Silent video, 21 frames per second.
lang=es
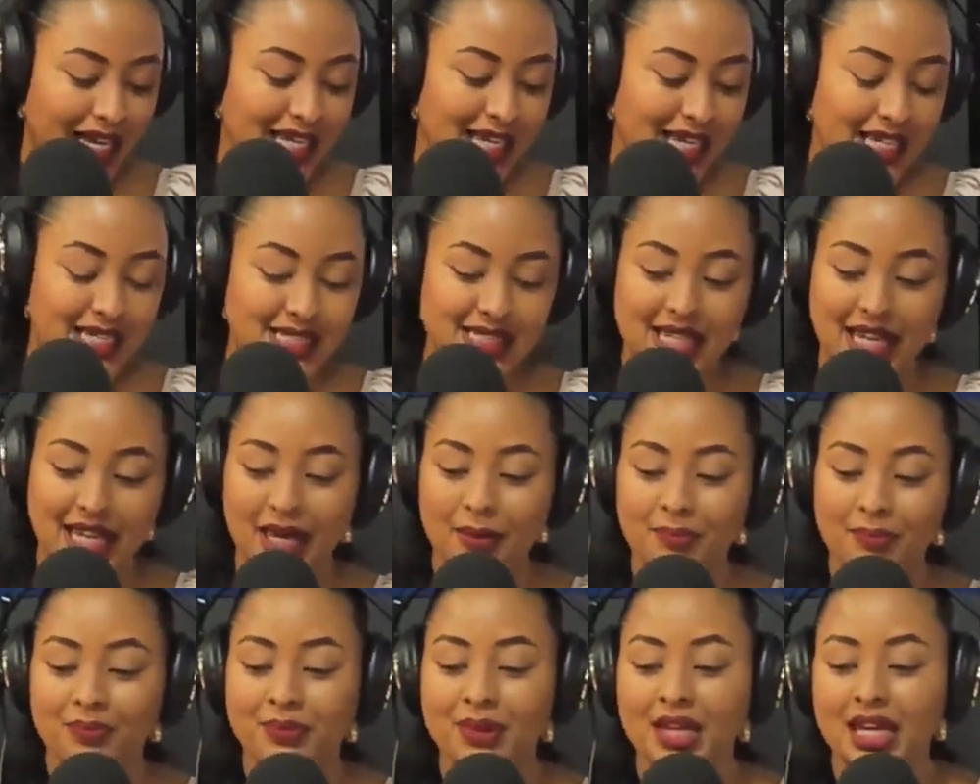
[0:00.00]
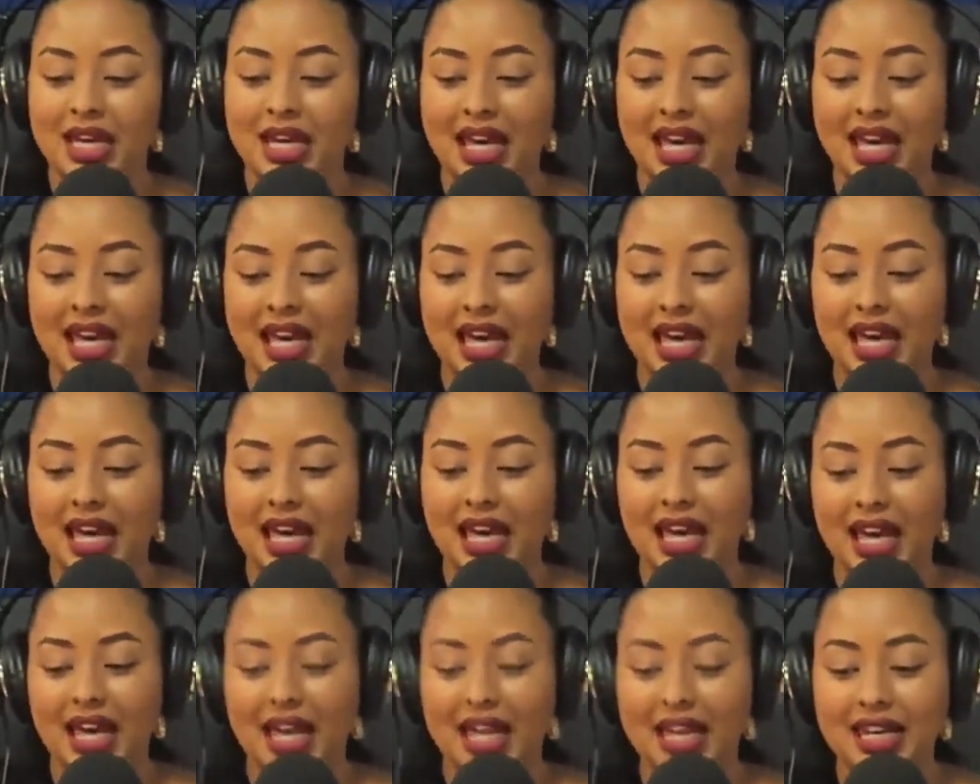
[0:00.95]
Y es que
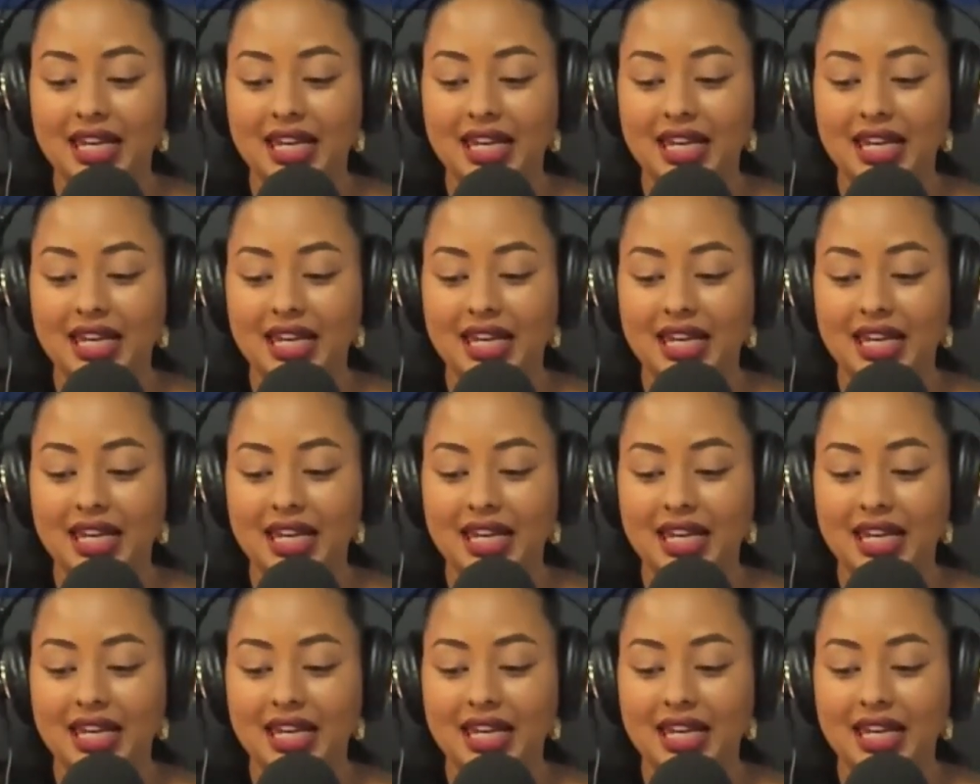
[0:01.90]
eh,